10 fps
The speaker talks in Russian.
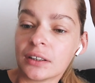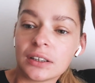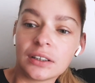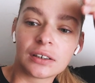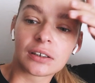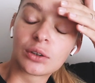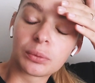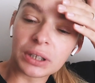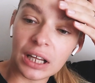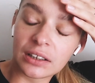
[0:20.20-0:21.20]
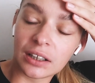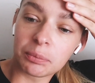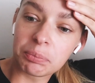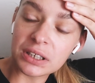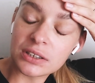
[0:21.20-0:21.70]
и думаю, ладно,
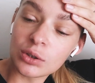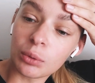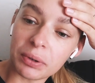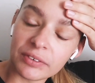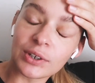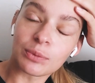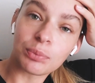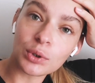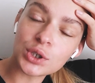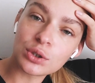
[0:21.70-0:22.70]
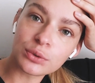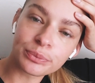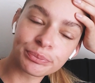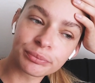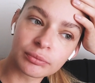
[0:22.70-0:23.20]
перед сном проверю
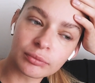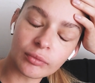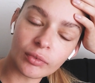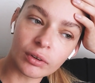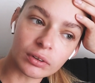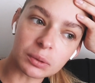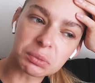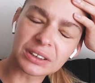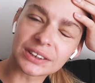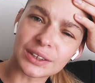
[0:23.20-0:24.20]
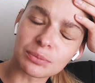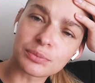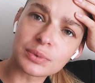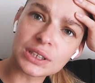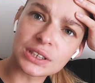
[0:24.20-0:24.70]
почту, ну, это было где-то
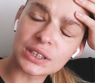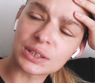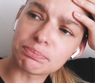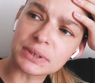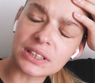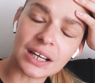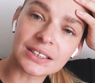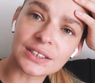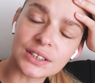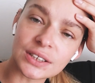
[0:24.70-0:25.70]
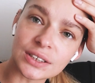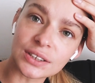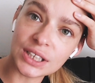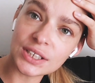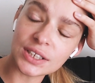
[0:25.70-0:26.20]
без
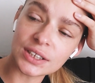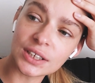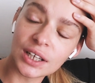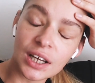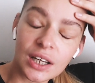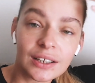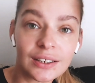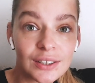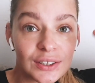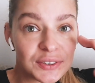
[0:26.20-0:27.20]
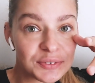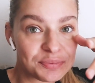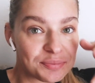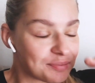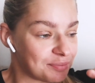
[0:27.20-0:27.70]
15.10, и
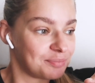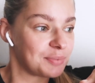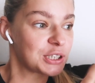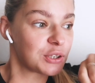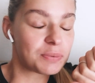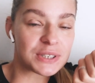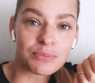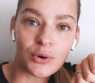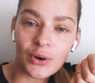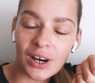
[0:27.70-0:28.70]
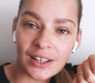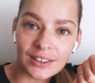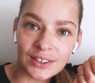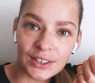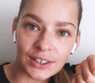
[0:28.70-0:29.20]
пришло письмо
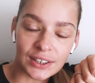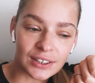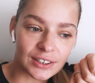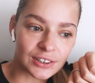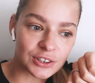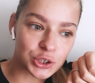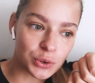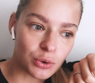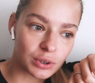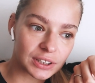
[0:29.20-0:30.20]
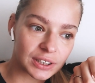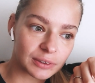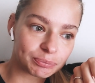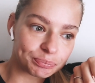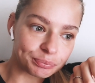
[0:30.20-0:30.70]
от э,
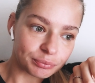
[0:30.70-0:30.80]
школы